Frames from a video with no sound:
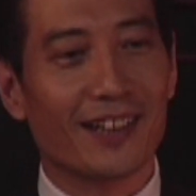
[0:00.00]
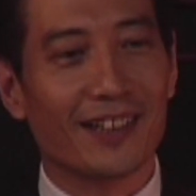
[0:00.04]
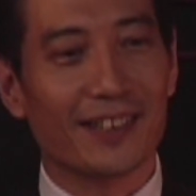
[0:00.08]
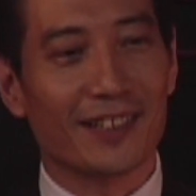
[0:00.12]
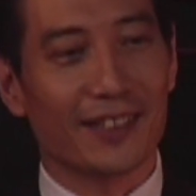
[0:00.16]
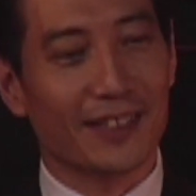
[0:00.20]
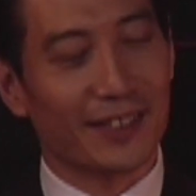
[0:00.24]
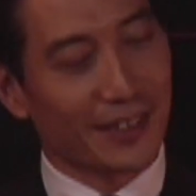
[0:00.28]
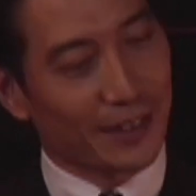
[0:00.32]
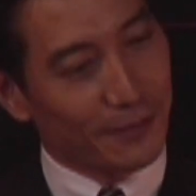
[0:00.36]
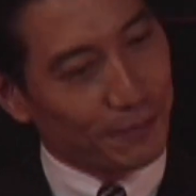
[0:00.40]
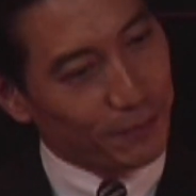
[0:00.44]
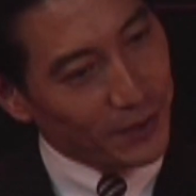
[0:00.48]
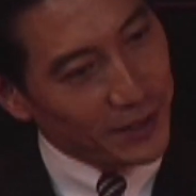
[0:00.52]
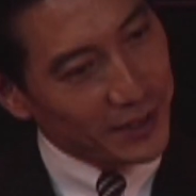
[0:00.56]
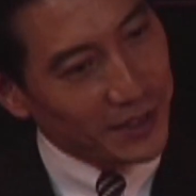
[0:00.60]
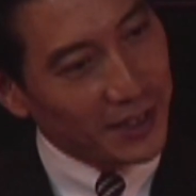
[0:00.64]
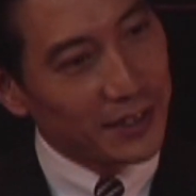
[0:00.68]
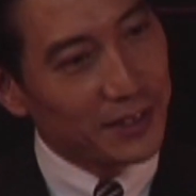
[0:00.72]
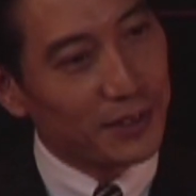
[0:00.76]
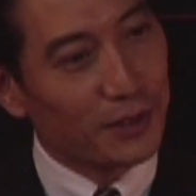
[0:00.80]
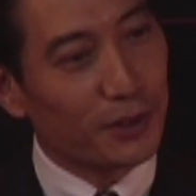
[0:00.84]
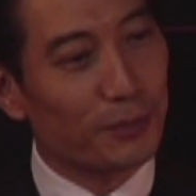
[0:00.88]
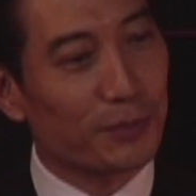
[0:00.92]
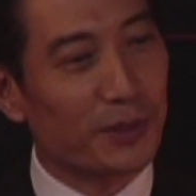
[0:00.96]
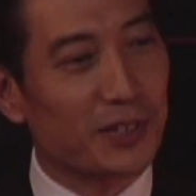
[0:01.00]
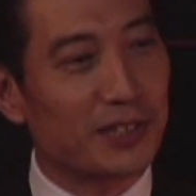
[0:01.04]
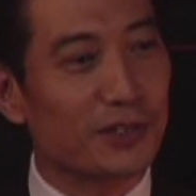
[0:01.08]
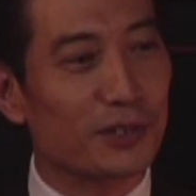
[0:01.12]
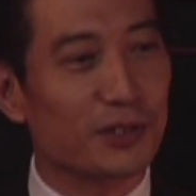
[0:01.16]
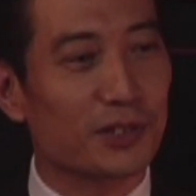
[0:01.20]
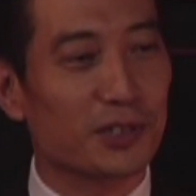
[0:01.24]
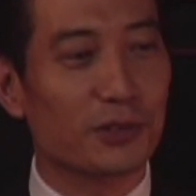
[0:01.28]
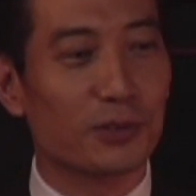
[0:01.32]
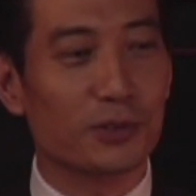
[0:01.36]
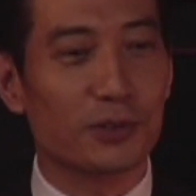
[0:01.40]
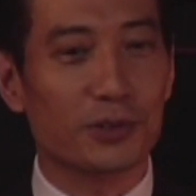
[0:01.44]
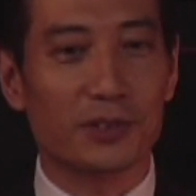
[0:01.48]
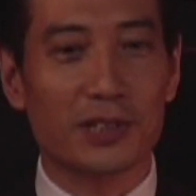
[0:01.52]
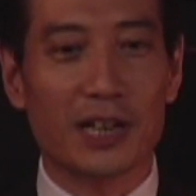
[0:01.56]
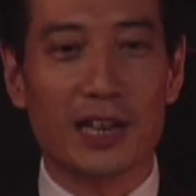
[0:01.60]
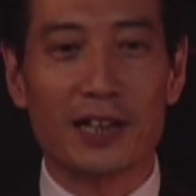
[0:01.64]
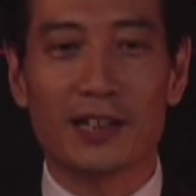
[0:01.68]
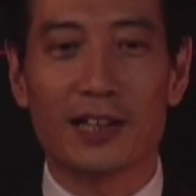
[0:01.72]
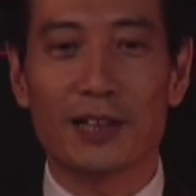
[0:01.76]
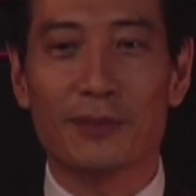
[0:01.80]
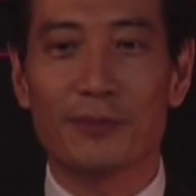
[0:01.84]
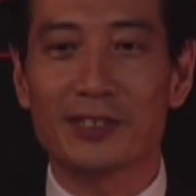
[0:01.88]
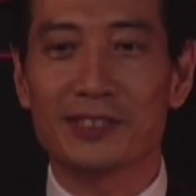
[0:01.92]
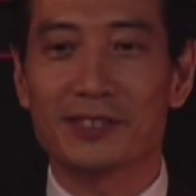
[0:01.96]
やっぱり先生より別の仕事を
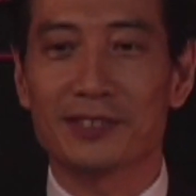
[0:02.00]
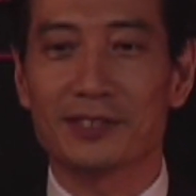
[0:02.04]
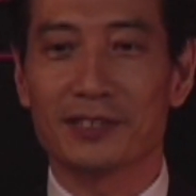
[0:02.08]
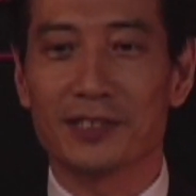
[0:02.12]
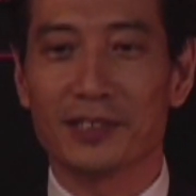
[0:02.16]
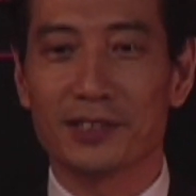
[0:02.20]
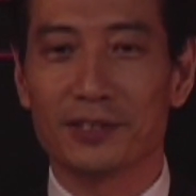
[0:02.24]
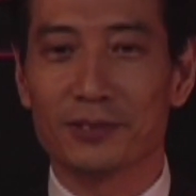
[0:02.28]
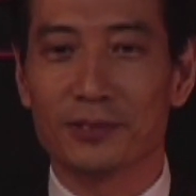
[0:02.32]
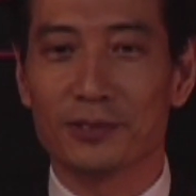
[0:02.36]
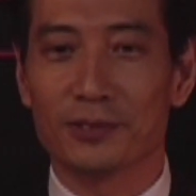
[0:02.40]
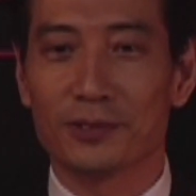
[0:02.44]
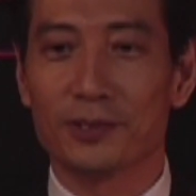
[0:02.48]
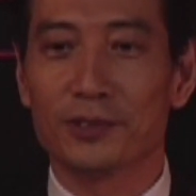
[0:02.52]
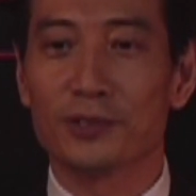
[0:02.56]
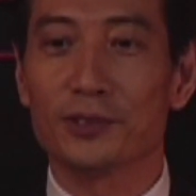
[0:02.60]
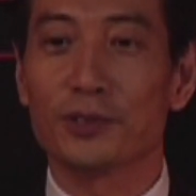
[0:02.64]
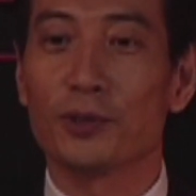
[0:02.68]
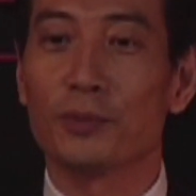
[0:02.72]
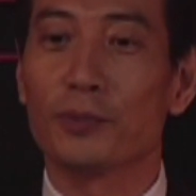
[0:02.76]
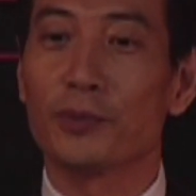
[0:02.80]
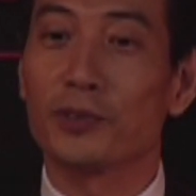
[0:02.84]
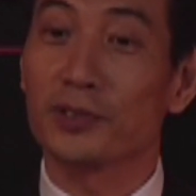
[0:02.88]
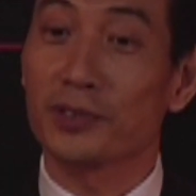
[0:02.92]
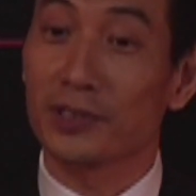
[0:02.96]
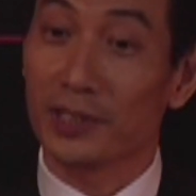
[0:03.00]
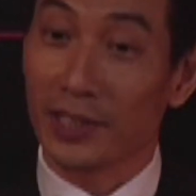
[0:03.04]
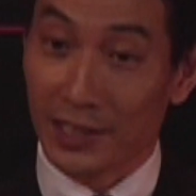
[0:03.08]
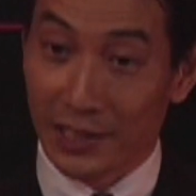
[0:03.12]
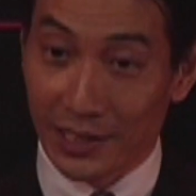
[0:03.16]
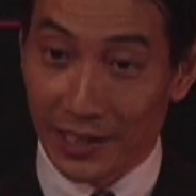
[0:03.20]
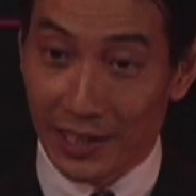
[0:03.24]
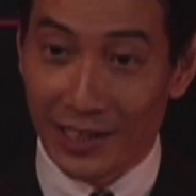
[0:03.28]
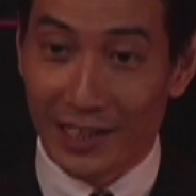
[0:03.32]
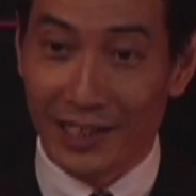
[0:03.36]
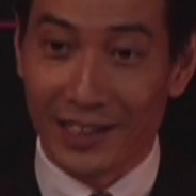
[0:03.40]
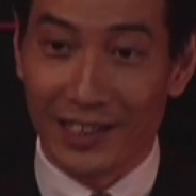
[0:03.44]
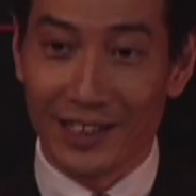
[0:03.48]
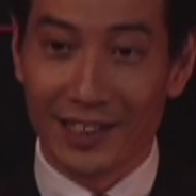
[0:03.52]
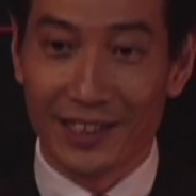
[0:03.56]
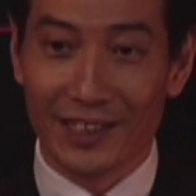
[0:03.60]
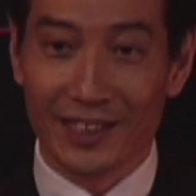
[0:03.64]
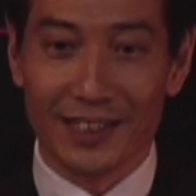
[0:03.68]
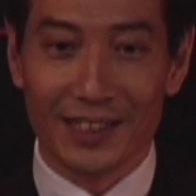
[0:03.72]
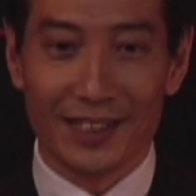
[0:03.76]
考えますっていうふうに思ったか、